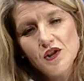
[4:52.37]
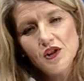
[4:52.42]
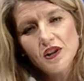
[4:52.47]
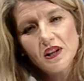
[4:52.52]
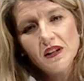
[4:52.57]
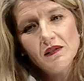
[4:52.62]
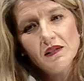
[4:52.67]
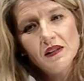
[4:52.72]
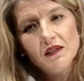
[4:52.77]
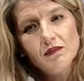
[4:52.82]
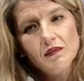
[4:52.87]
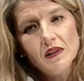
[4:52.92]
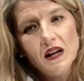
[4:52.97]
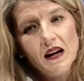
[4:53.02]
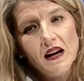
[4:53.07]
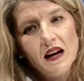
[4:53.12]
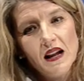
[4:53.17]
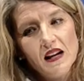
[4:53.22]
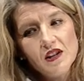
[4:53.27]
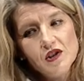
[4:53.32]

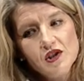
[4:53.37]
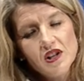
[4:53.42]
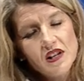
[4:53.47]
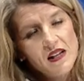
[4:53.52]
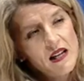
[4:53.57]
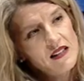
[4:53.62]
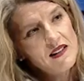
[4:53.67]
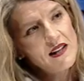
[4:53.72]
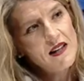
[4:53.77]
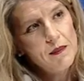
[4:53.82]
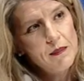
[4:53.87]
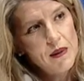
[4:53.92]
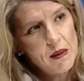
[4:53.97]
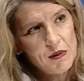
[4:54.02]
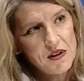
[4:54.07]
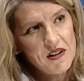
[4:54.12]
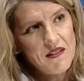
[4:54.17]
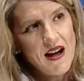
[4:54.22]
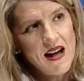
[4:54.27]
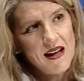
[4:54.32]
dalla giornata che
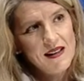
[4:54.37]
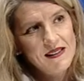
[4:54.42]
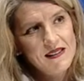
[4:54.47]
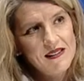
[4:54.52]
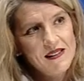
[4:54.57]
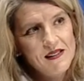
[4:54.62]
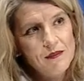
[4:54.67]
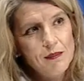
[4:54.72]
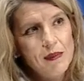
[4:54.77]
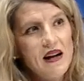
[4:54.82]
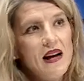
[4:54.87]
abbiamo davanti,